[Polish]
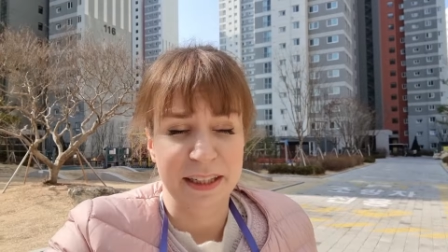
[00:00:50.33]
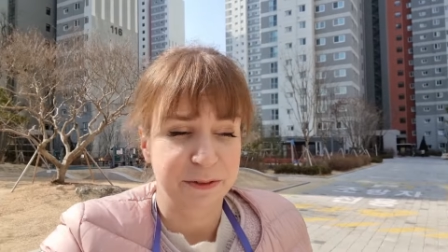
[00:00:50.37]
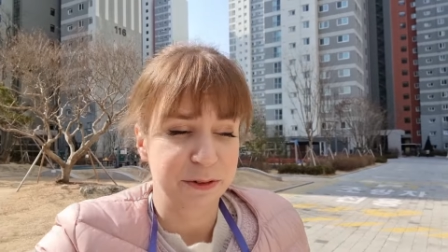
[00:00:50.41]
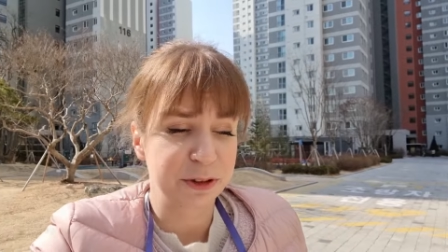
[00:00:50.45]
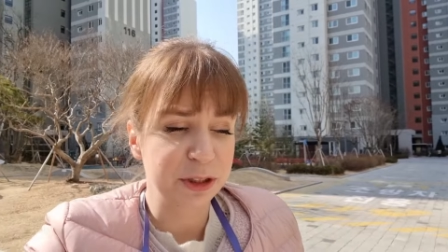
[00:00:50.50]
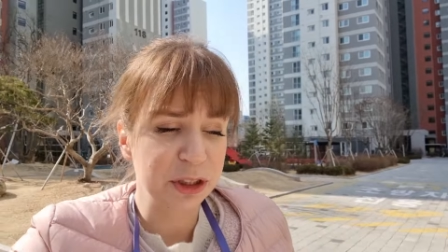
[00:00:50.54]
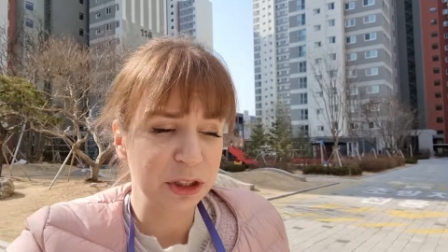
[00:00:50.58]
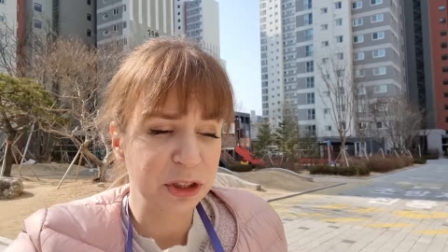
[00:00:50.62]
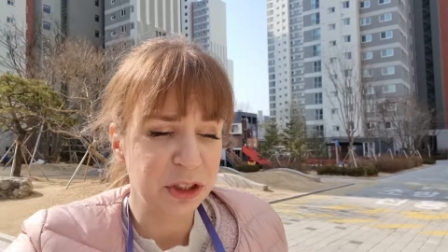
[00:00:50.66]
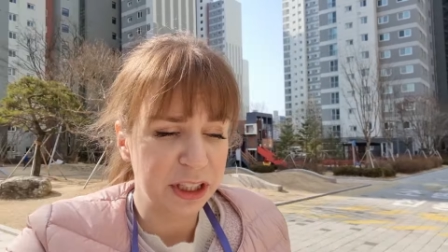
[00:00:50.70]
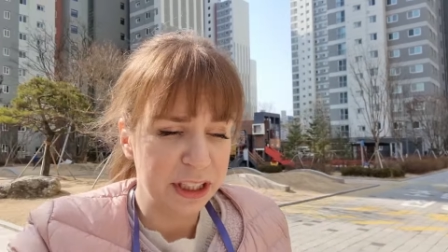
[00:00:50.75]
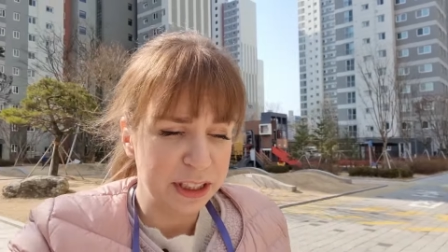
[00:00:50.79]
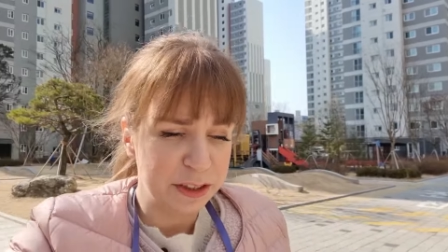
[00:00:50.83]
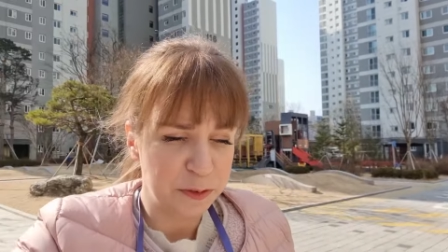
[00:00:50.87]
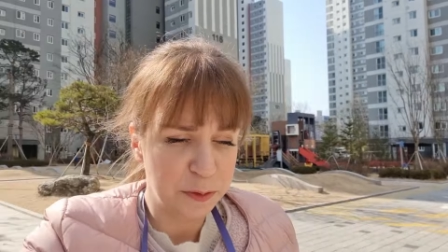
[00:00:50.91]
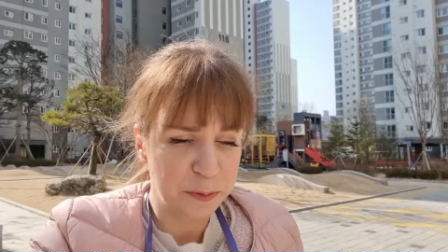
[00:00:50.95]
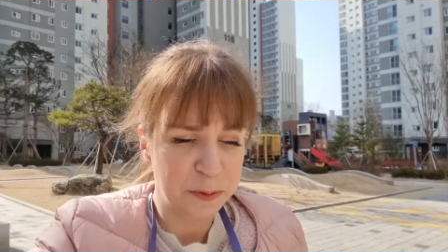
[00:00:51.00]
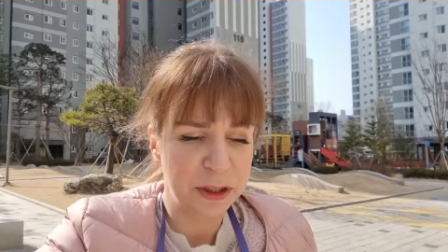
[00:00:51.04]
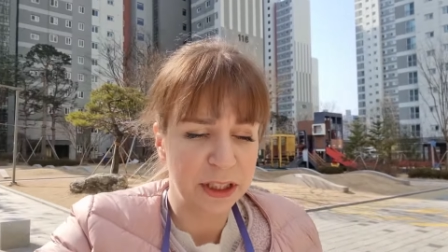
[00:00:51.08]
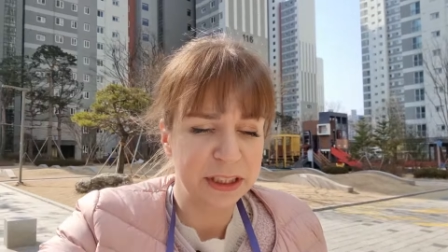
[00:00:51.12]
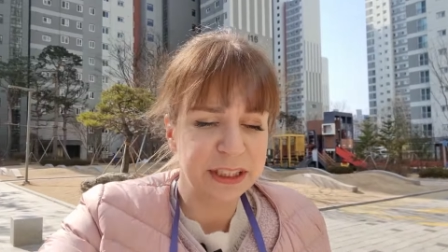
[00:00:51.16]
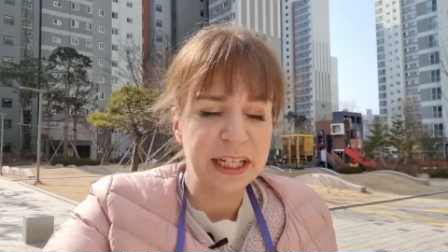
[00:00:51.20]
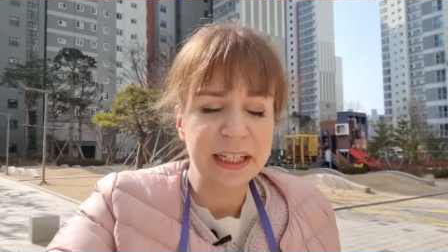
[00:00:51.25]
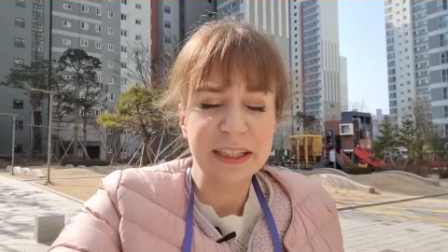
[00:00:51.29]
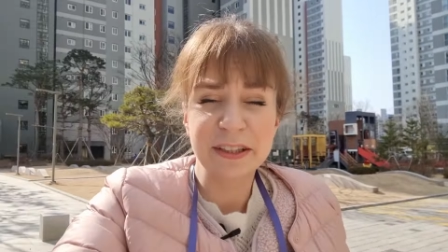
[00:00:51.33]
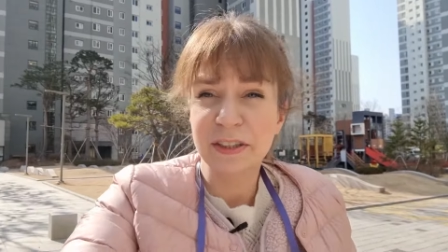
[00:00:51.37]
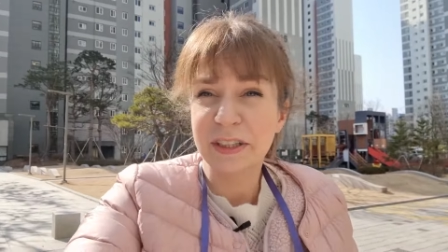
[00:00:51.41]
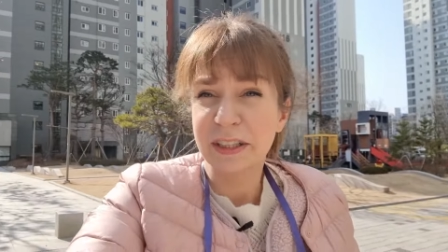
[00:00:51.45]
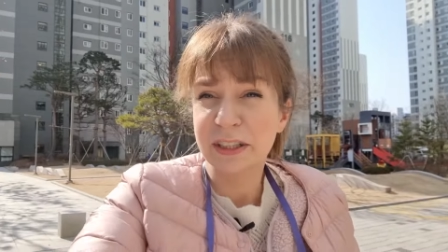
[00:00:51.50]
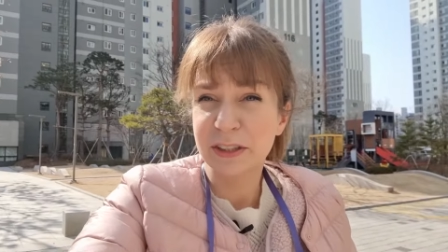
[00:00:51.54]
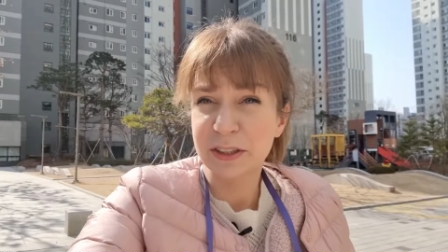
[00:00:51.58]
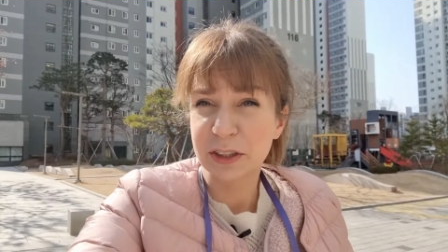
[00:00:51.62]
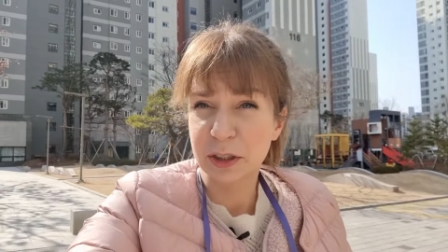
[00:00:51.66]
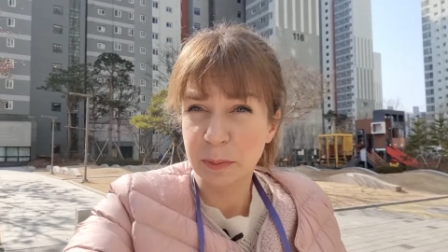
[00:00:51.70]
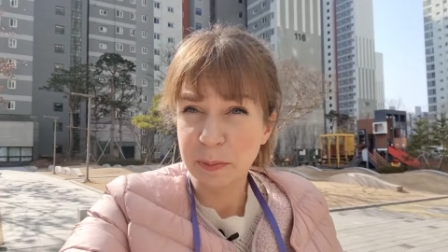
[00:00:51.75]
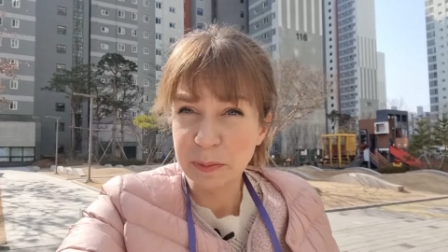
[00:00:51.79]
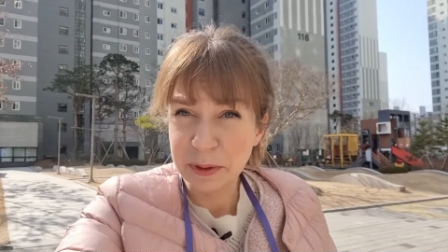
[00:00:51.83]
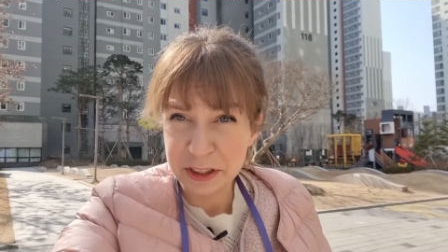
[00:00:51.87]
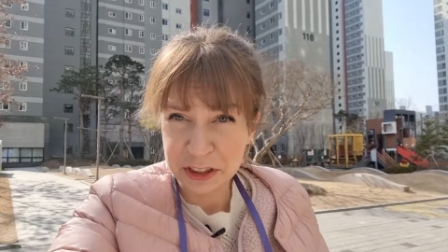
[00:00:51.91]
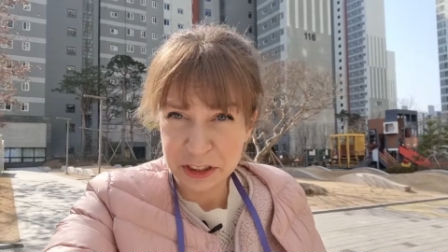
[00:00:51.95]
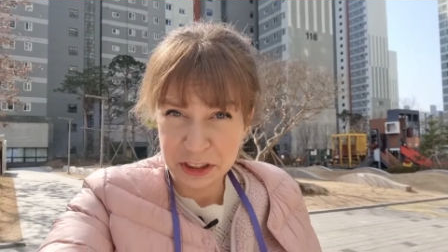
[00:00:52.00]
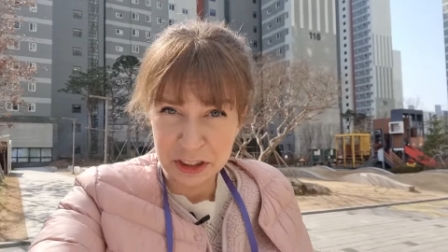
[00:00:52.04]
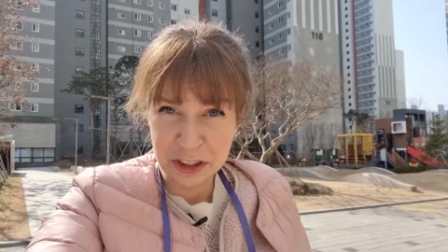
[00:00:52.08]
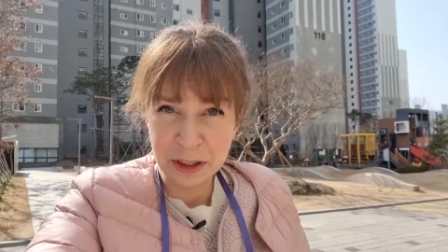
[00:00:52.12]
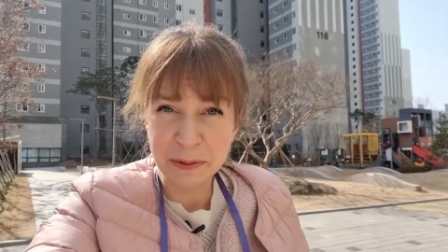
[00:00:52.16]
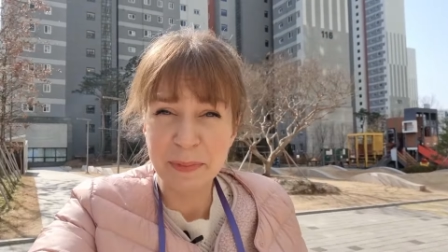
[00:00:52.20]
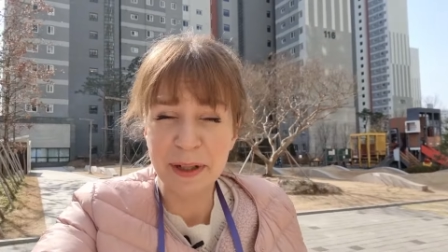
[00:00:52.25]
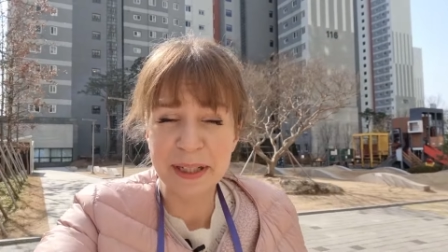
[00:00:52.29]
Wszystko jest wyprzedane do tego stopnia,
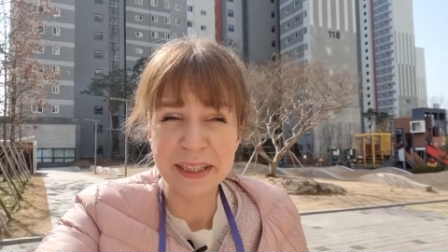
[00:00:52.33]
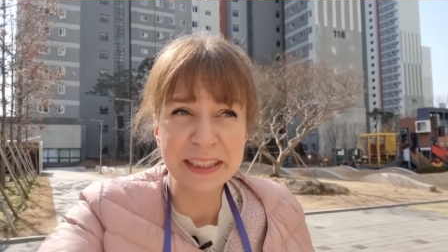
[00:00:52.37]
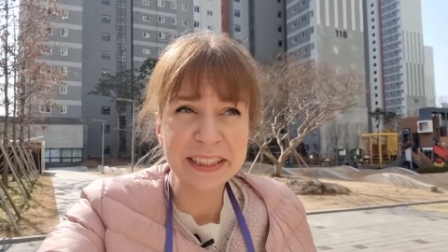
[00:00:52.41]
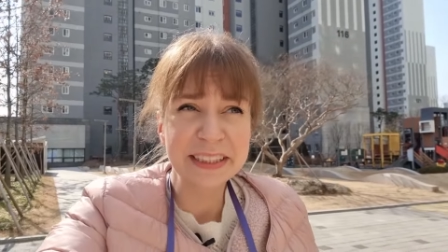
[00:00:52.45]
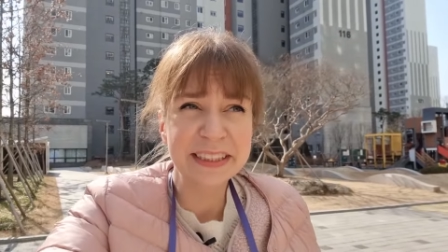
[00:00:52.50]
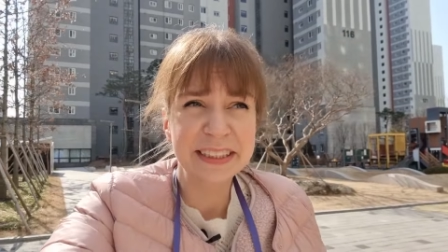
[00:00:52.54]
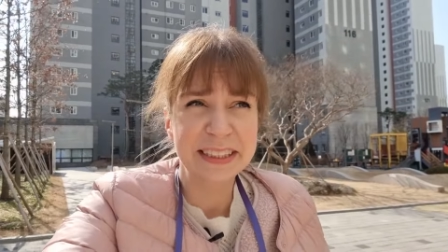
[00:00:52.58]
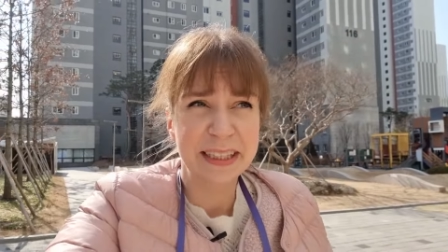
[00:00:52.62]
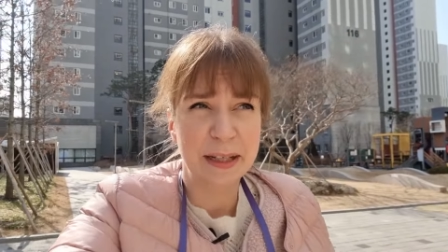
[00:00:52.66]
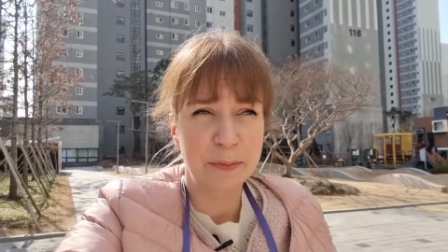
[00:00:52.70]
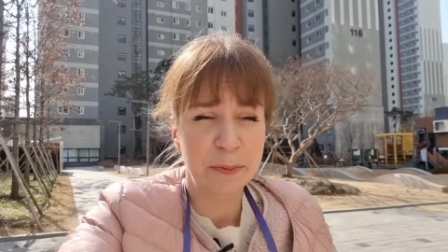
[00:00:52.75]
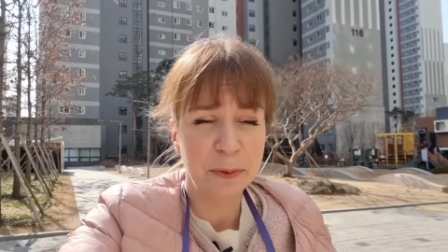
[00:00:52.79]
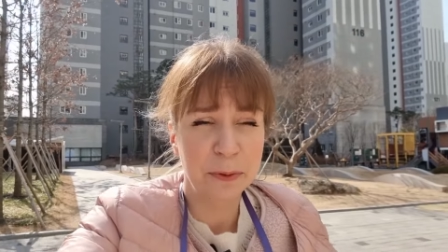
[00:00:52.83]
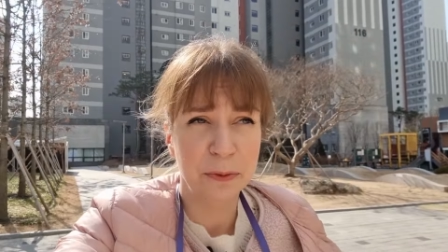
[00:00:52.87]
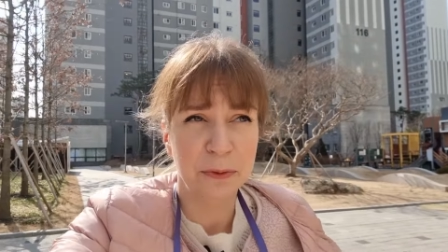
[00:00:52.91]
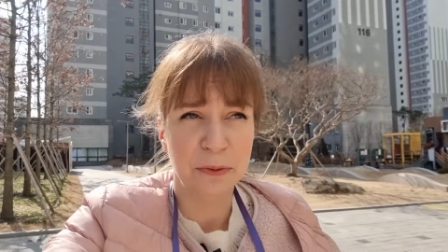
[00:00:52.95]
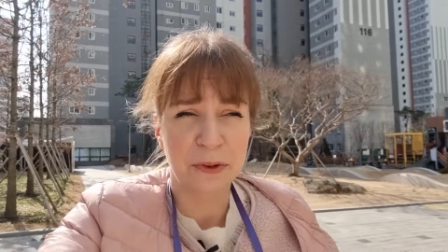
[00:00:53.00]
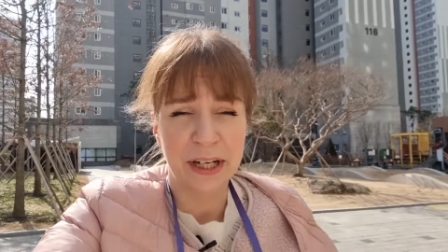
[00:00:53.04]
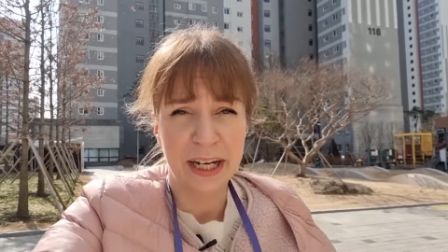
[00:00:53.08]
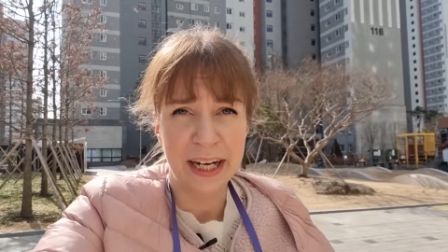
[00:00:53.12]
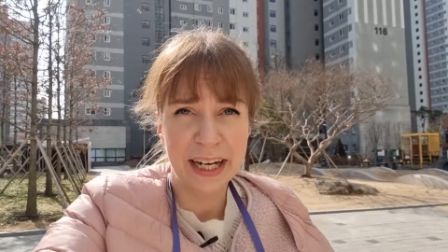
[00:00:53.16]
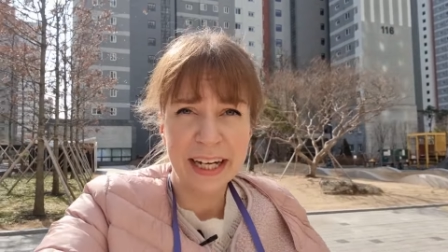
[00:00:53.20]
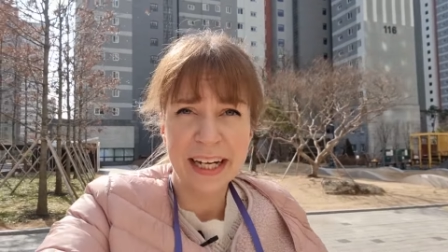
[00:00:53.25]
że nie ma nic na półkach.